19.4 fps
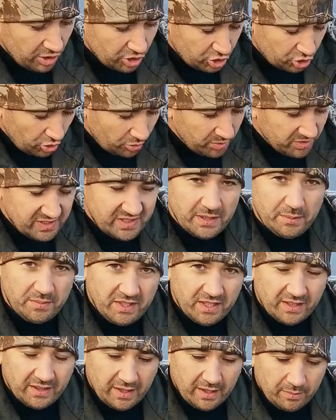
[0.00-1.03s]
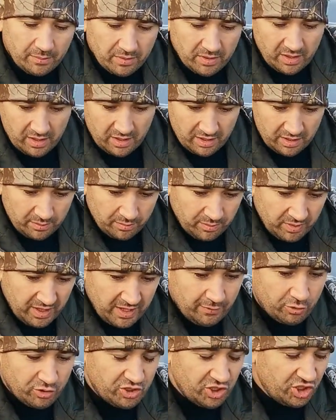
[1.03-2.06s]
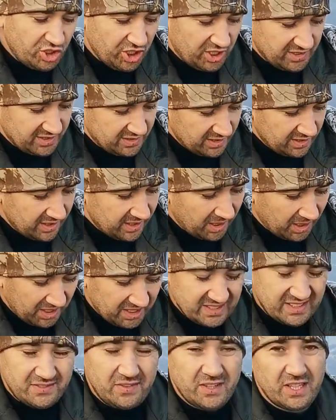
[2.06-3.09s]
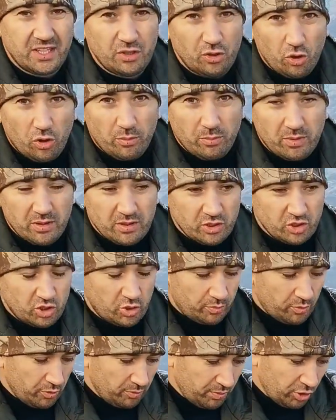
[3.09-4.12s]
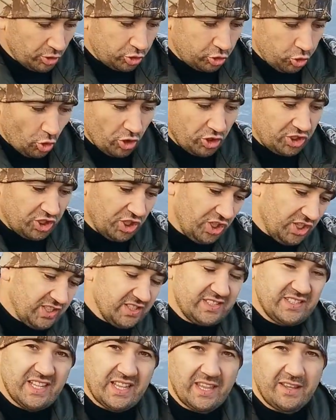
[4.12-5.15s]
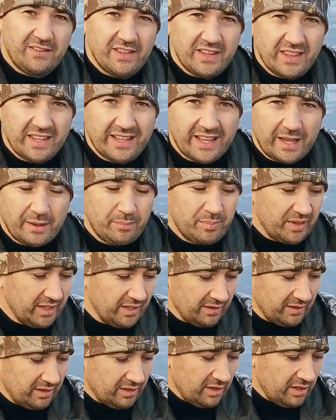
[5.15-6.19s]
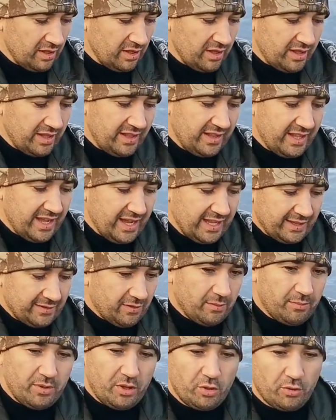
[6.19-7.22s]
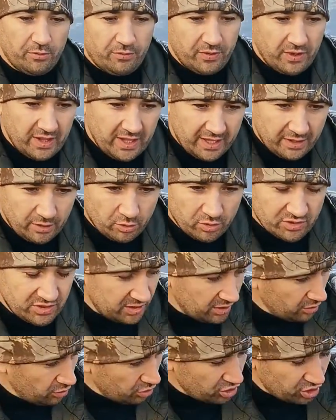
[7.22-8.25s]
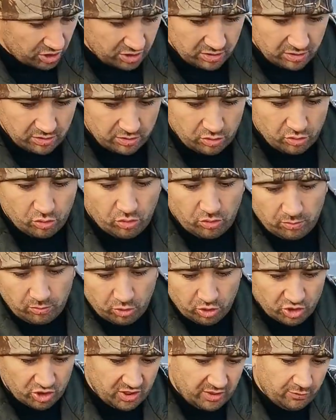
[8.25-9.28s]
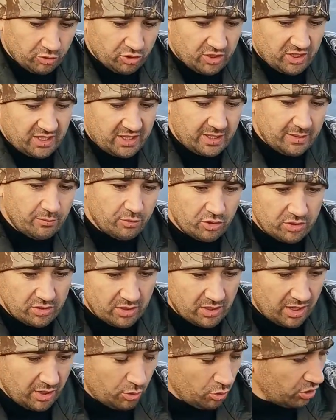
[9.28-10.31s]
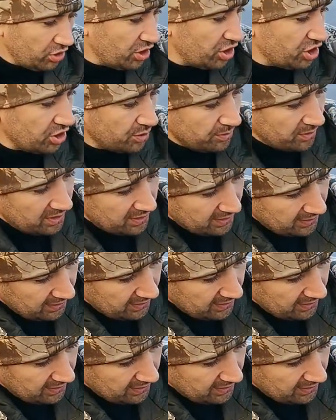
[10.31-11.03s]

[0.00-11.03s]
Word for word: Что мы с ним делаем? Мы его сейчас развернем, чтобы он был тонкий и здоровенный, как блин. Для этого берем филейный острый ножик, но можно и вот таким вот охотничьим.